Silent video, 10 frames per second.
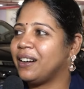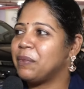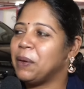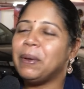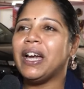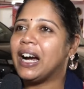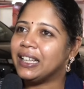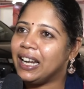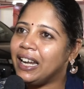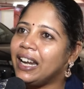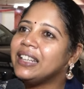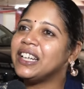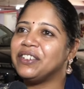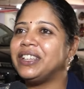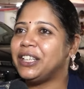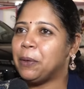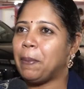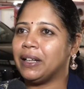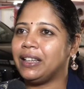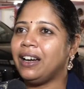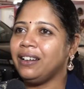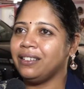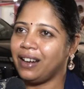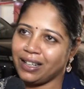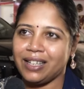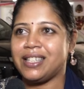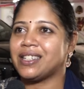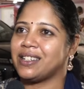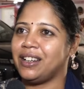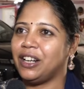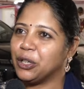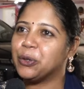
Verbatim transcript: மேபி அதெல்லாம் தவிர்த்துட்டு பார்த்தா அட்லீஸ்ட் இல்